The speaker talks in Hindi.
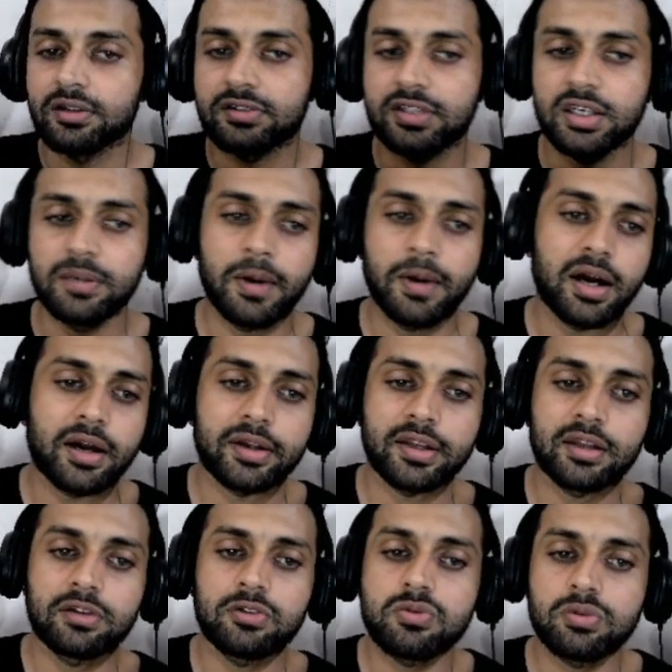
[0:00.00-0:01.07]
शीबा
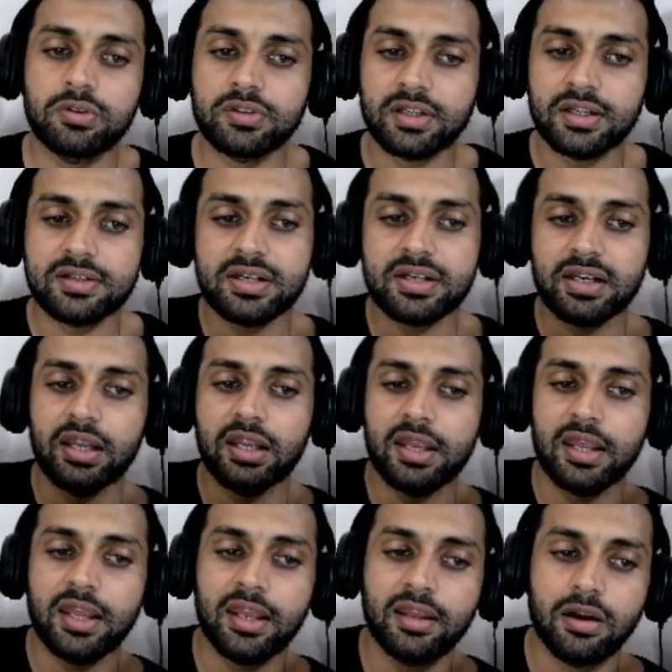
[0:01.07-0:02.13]
आई को सर्च
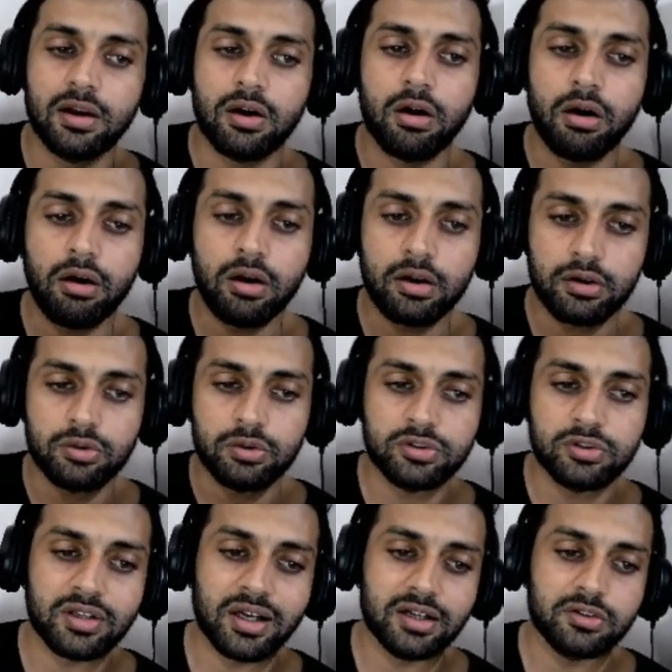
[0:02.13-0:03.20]
करेंगे और
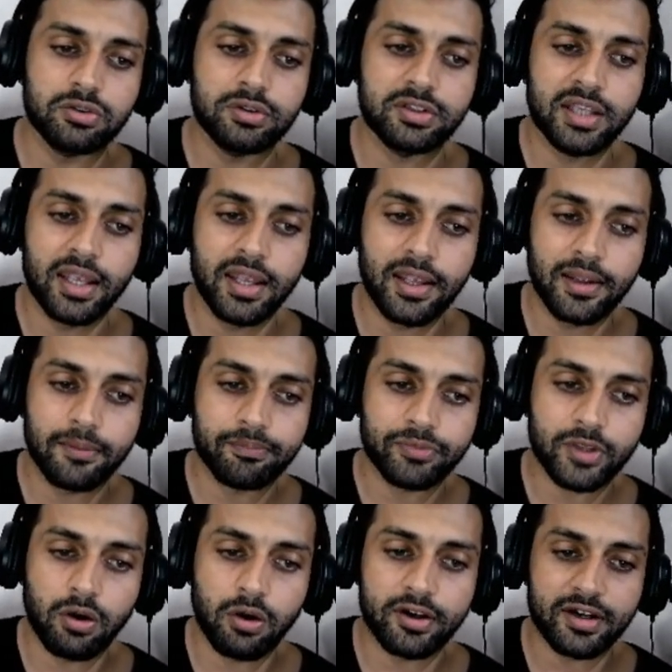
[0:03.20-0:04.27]
उसका जो ये
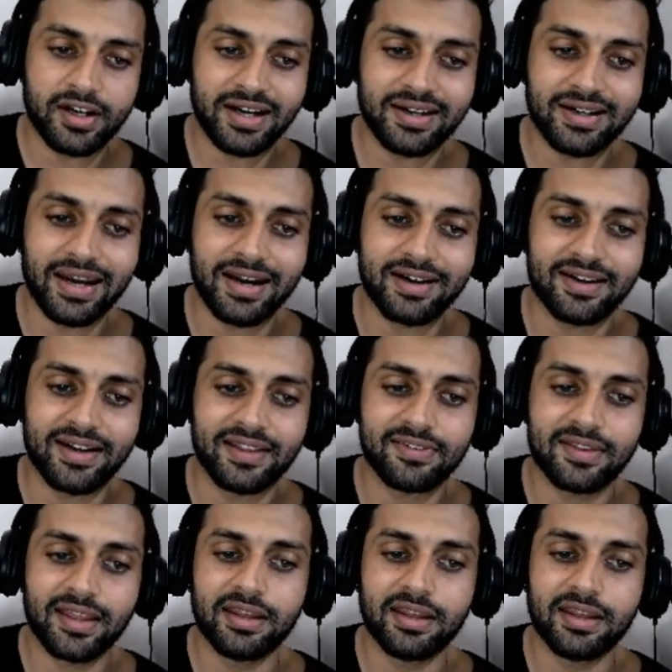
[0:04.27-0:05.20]
कॉन्ट्रैक्ट एड्रेस है